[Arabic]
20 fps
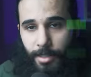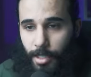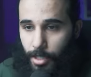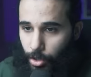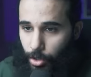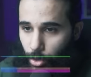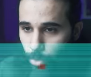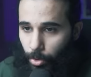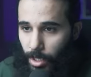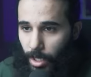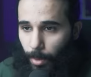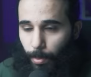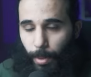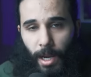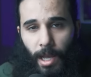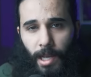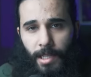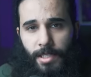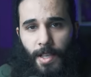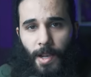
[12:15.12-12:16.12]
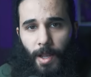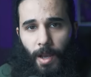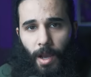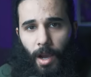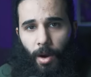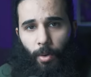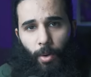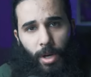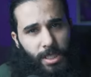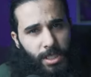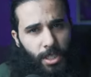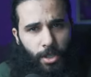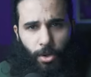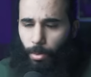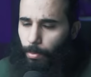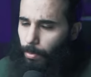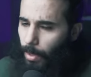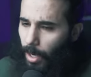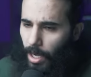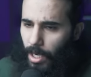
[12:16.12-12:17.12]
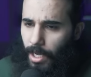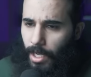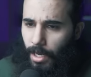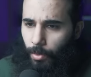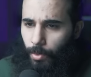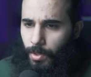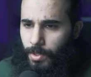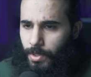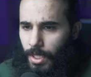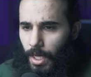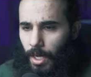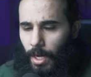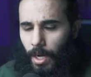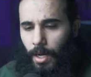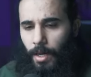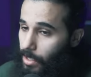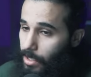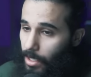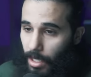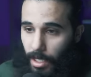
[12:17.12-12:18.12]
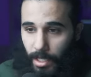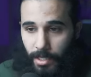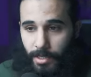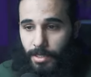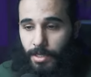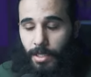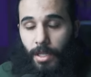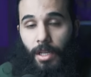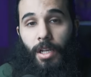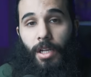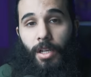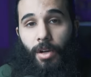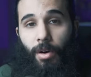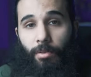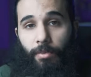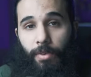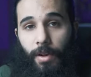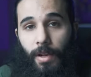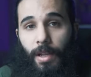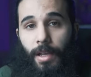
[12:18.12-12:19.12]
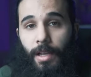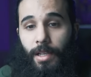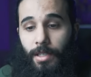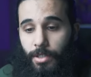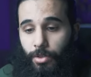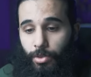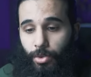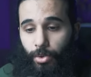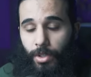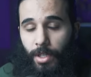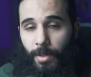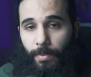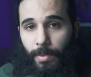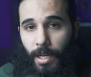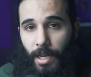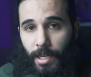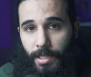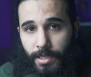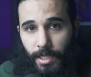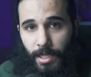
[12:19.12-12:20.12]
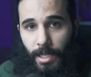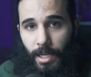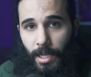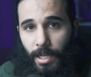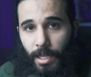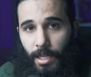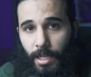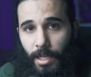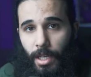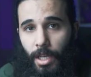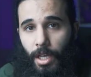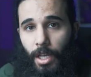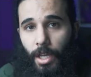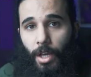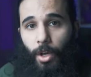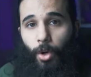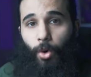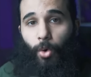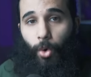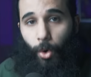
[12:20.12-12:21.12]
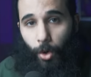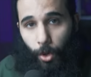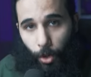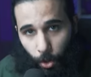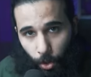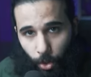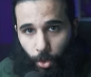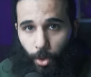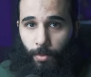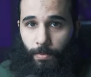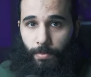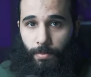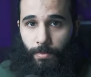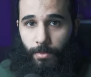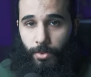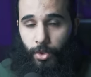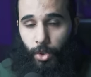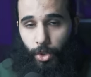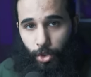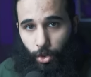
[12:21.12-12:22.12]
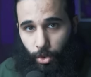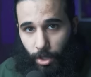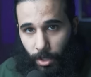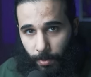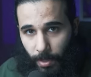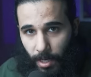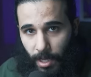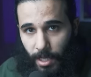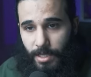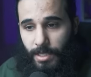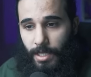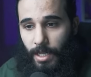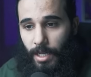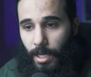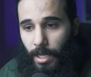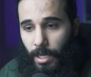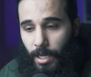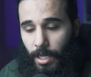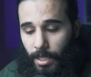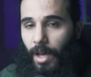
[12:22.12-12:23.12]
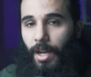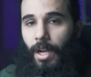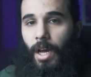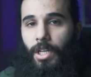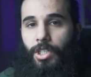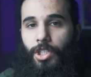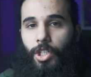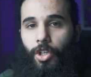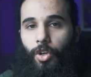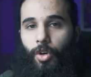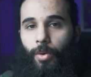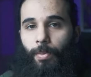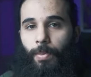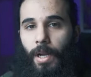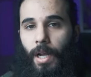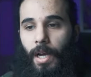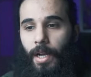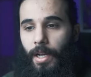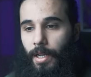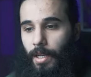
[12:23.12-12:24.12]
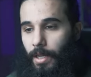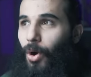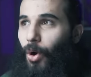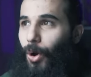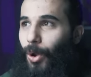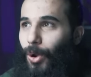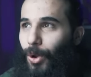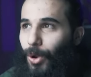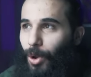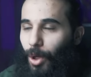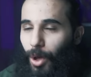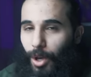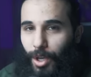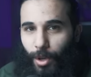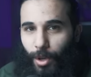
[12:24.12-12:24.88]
تجوني بالأسلحة وأجيكم بالأكل وانتهى قالت خلاص اليوم في الليل تجوني بالأسلحة كلكم تجوني بالأسلحة وأنا أجيكم بالأكل يا الله